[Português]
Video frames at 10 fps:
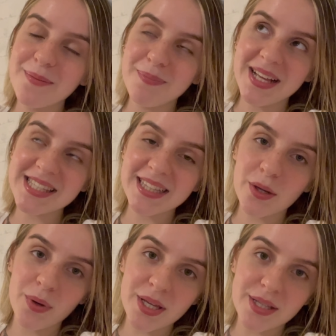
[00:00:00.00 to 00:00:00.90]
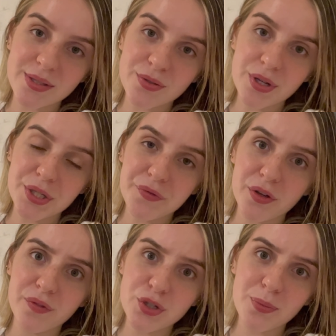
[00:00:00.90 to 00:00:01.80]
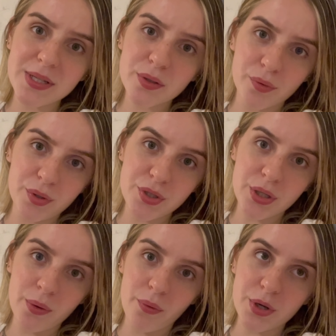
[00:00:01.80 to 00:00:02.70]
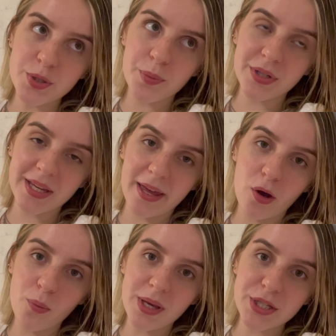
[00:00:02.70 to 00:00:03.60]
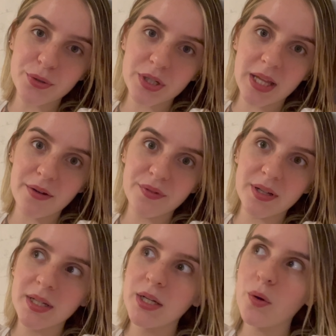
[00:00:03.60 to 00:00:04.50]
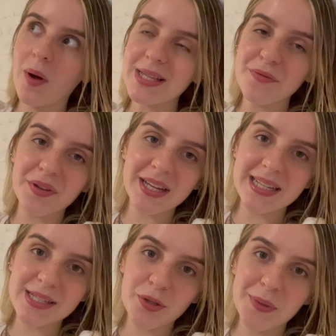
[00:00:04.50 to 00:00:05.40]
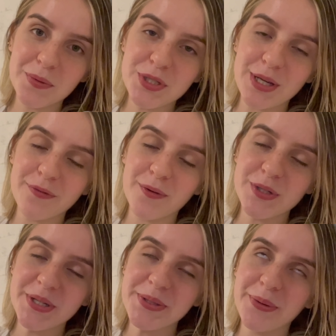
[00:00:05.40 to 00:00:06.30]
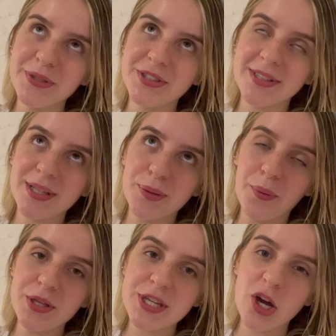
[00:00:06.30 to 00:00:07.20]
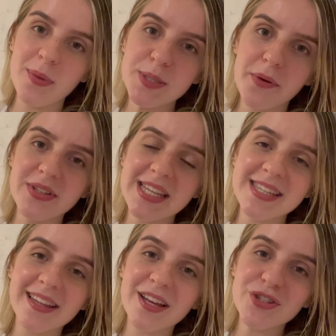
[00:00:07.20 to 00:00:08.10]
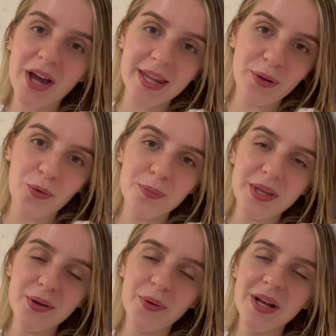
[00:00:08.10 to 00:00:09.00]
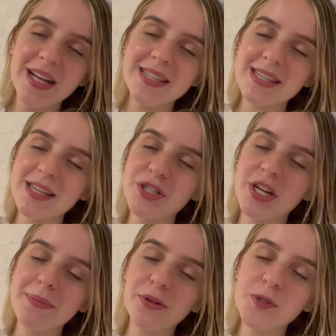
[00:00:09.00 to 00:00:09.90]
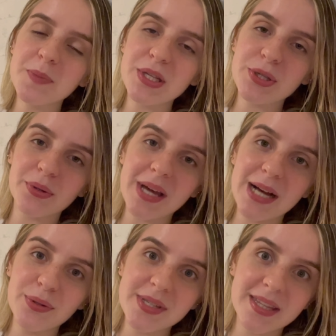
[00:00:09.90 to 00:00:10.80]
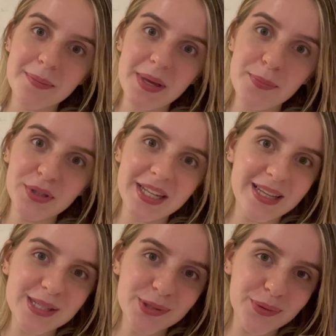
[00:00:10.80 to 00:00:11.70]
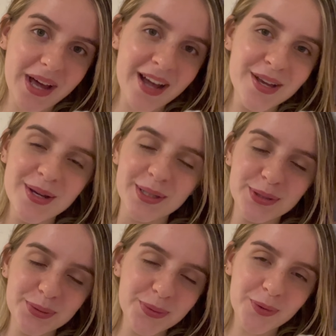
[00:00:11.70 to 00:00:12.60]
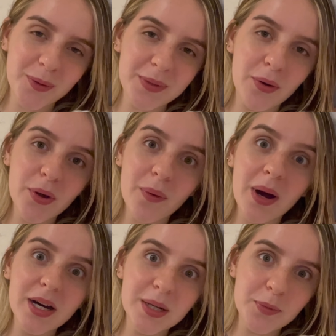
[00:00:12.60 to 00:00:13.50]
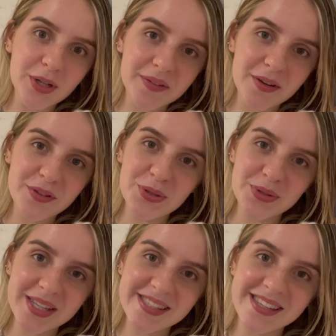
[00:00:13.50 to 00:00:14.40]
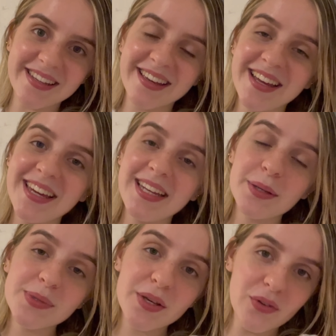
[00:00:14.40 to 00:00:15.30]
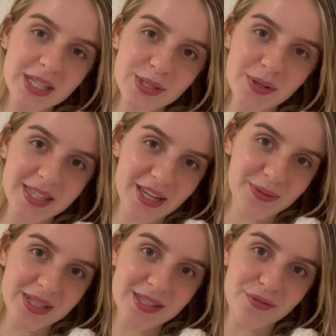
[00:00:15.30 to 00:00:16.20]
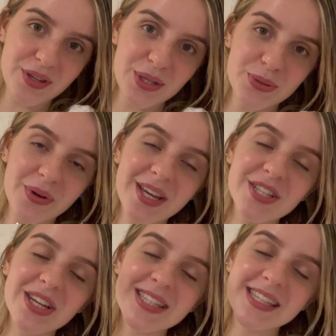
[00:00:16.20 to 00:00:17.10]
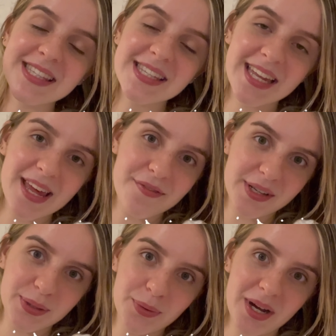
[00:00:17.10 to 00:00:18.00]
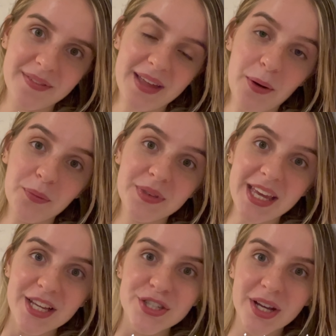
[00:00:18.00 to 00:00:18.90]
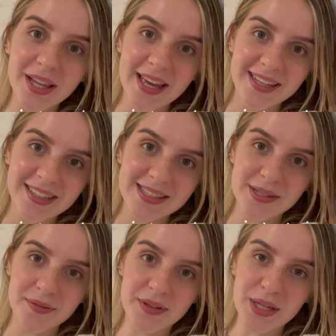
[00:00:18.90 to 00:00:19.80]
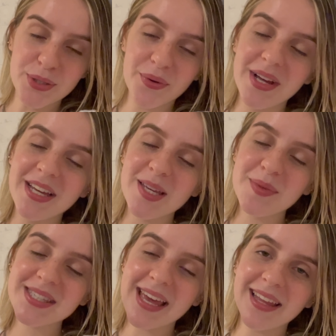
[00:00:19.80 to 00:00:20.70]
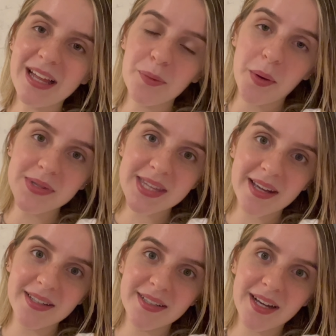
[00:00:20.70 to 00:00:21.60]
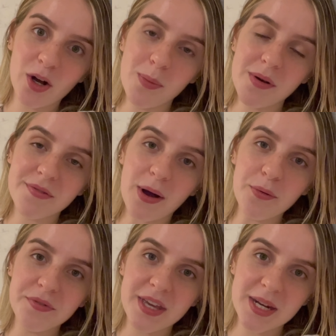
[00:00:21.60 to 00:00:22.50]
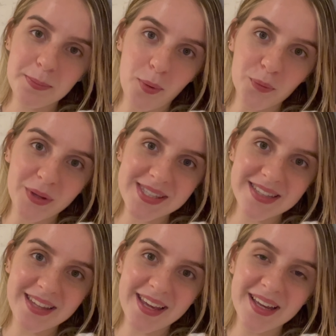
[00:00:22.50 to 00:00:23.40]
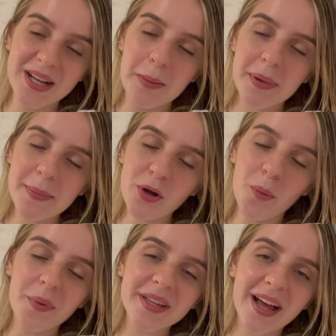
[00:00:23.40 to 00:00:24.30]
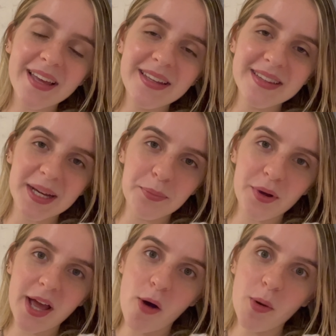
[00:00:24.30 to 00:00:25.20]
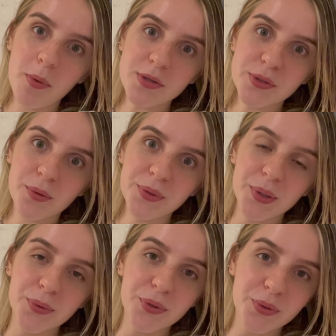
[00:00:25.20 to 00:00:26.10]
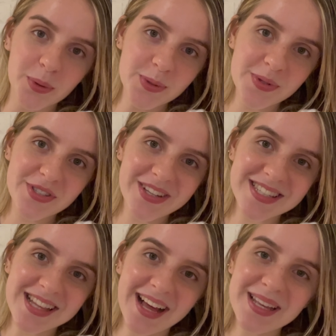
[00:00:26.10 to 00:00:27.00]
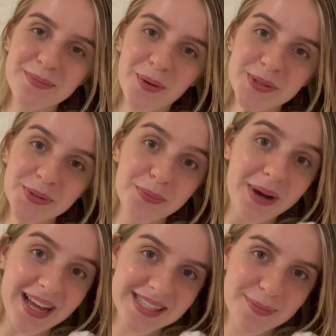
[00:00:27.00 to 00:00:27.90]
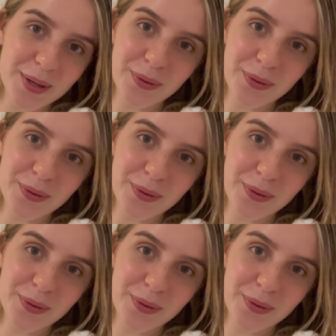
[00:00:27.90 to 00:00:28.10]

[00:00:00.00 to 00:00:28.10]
Mas então é isso, gente. Foi um vídeo mais curtinho hoje, porque realmente eu já tava quase finalizando meu dia. Foi um dia de rotina da noite, realmente para vocês relaxarem comigo, se sentirem menos pressionados e também poderem estudar junto comigo, que eu amo gravar vídeos assim. Então, se vocês gostaram desse vídeo, já se inscreve aqui no canal, deixa like nesse vídeo e me segue lá no meu Instagram, valvieira.st, pra me acompanhar em tempo real. Eu posto conteúdo todos os dias lá e mostro mais da minha